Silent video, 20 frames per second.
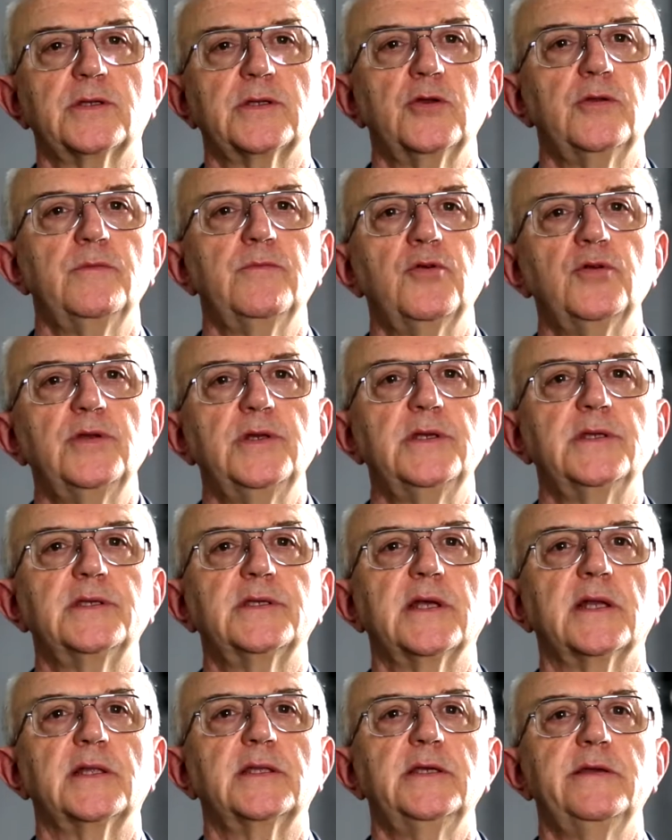C'est une bonne
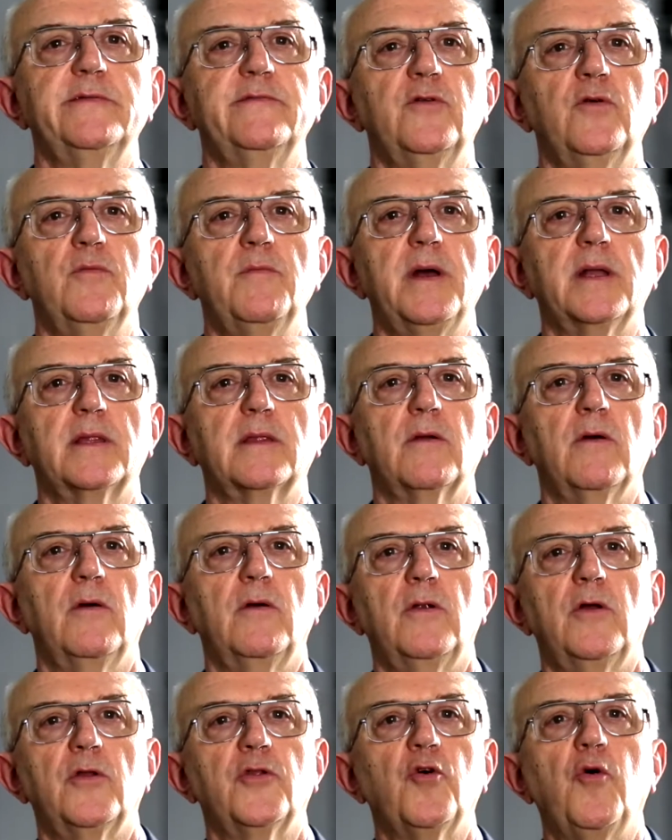initiative de mettre
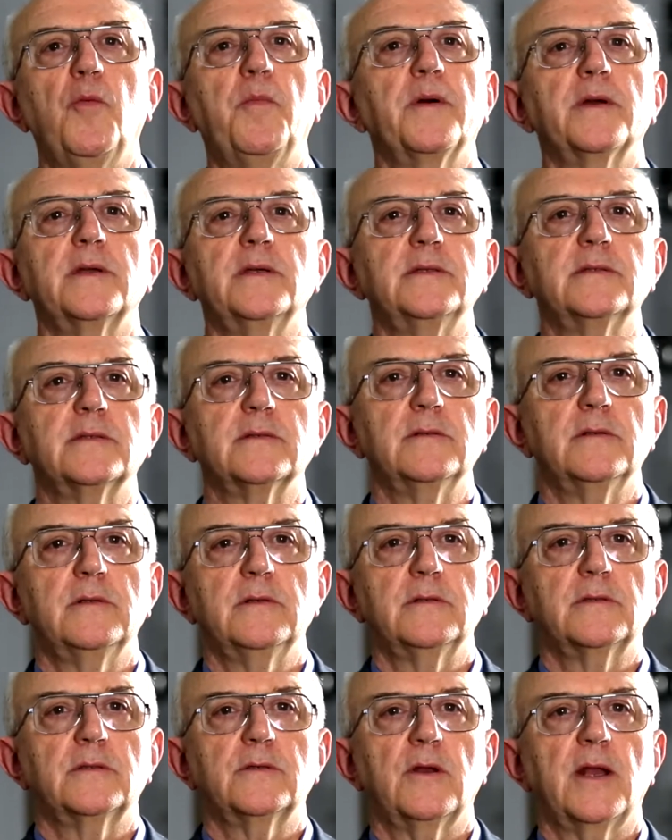euh, l'entreprise
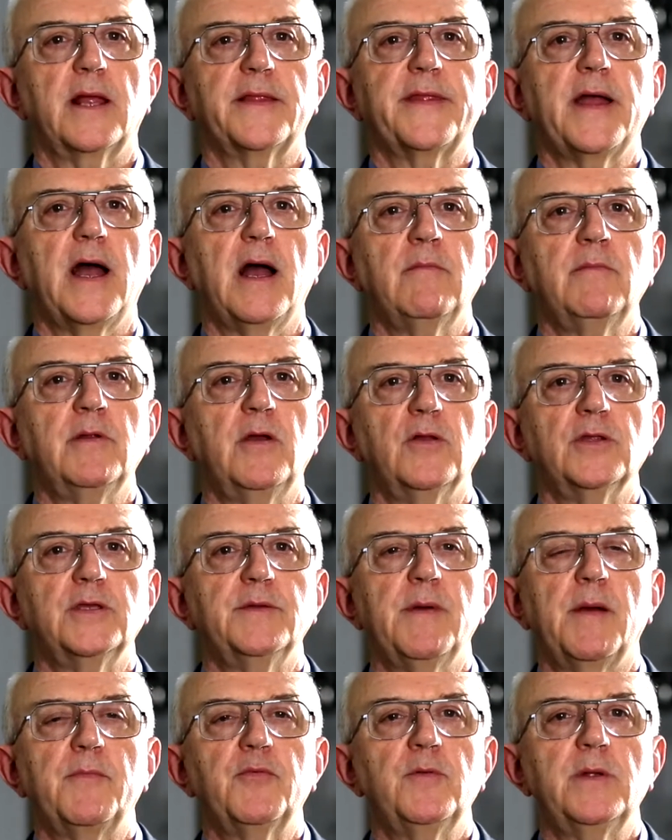euh, sur la table et en
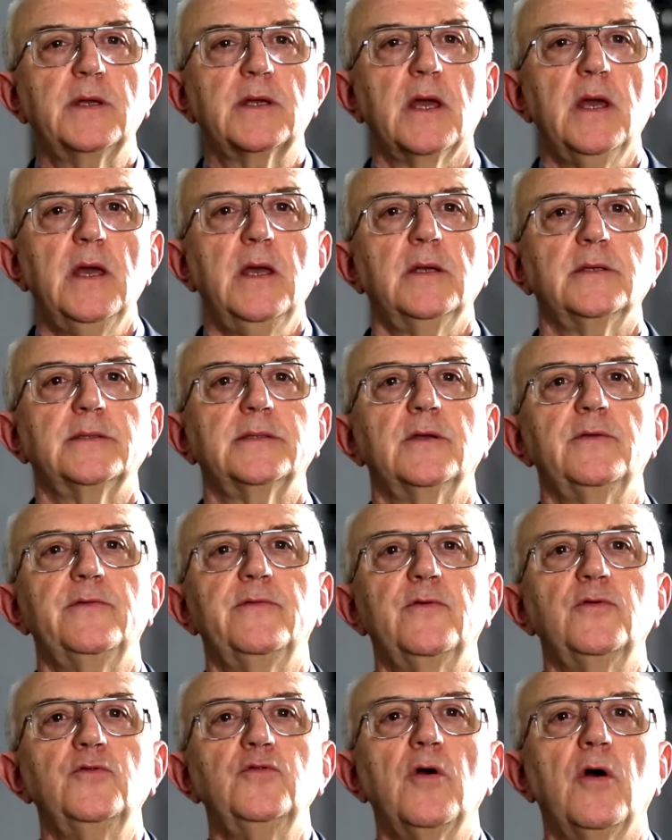débat public. C'est
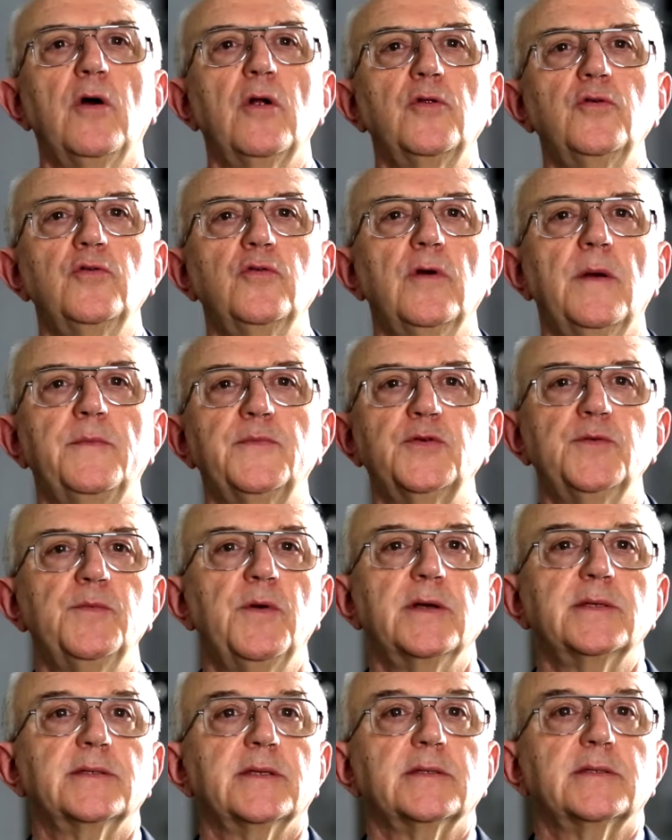devenu un lieu
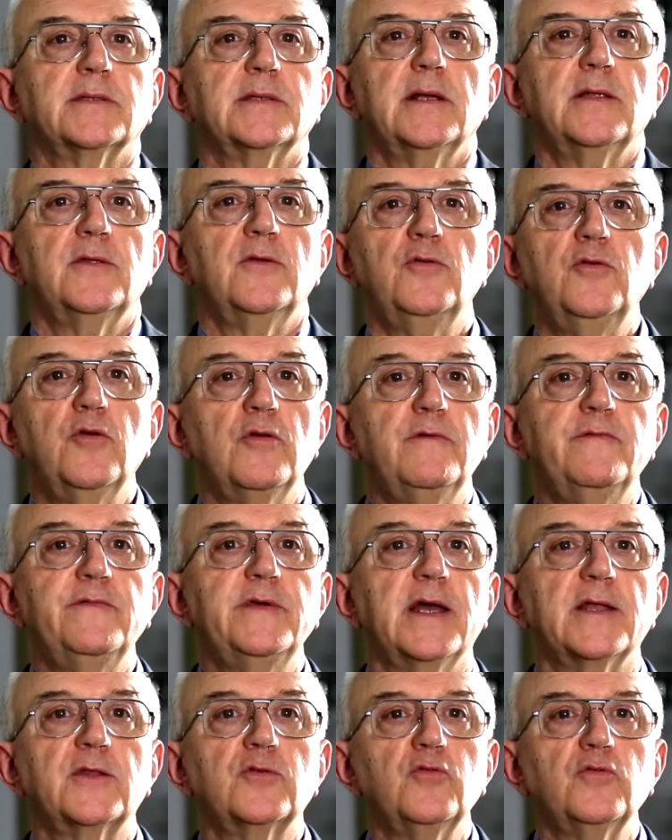absolument essentiel de notre
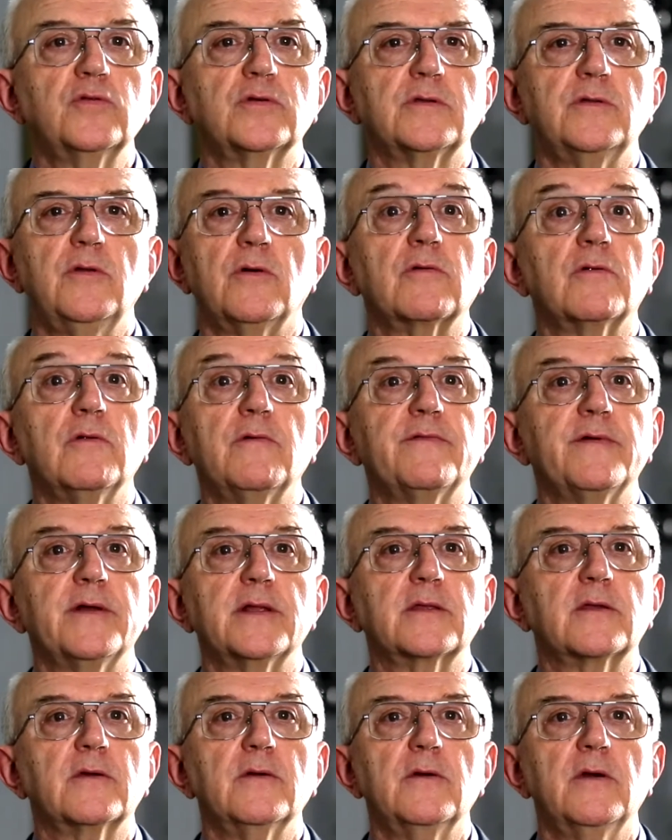vie à tous. Donc le
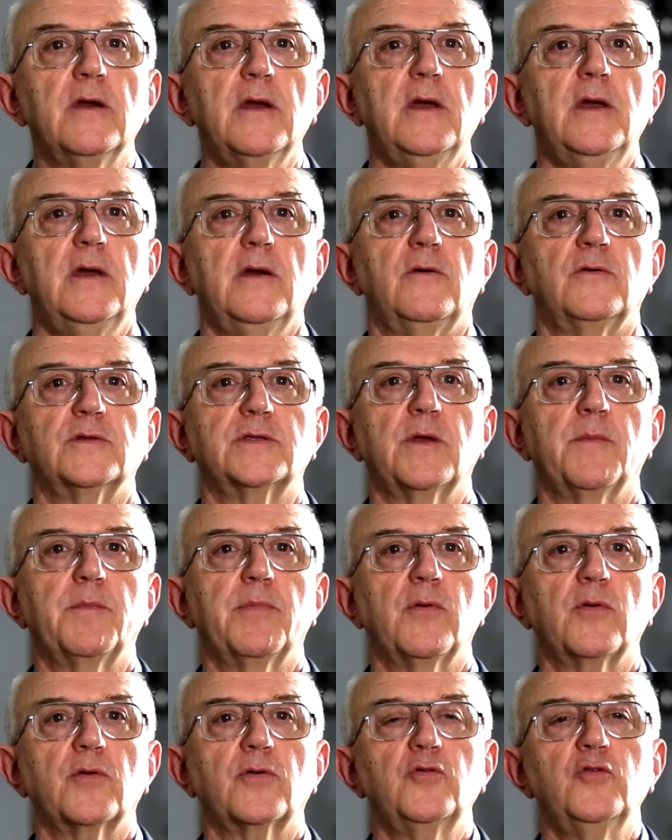fait qu'on s'en
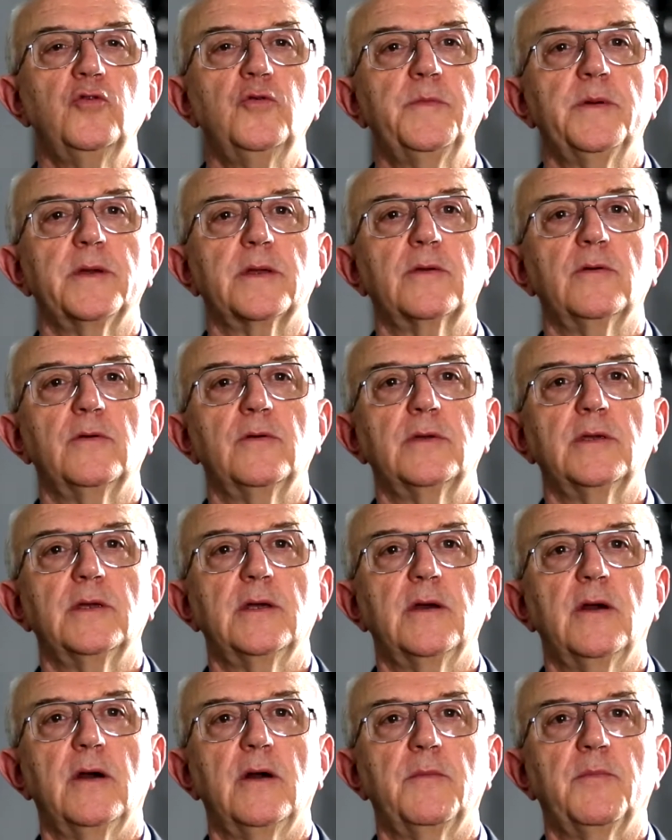préoccupe et qu'il y
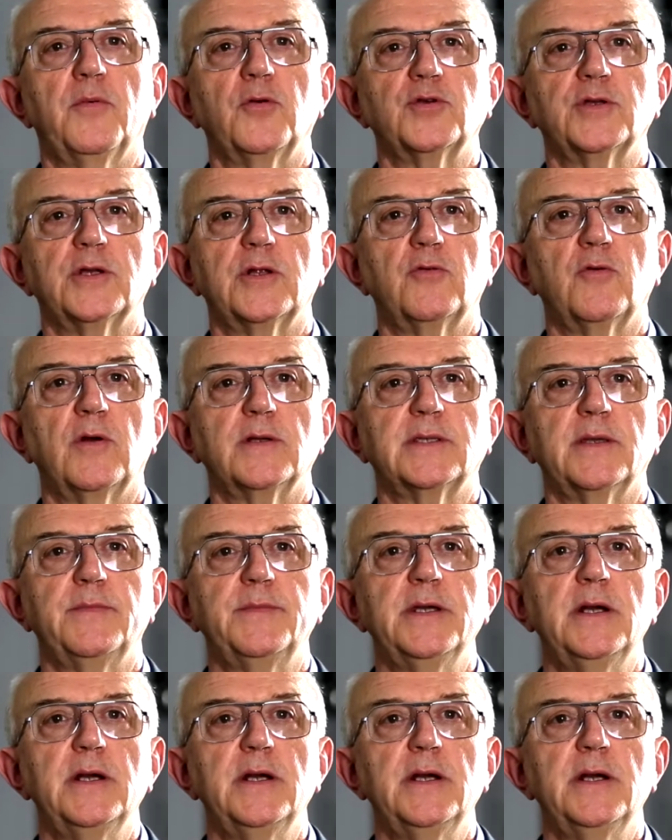ait un projet de loi, c'est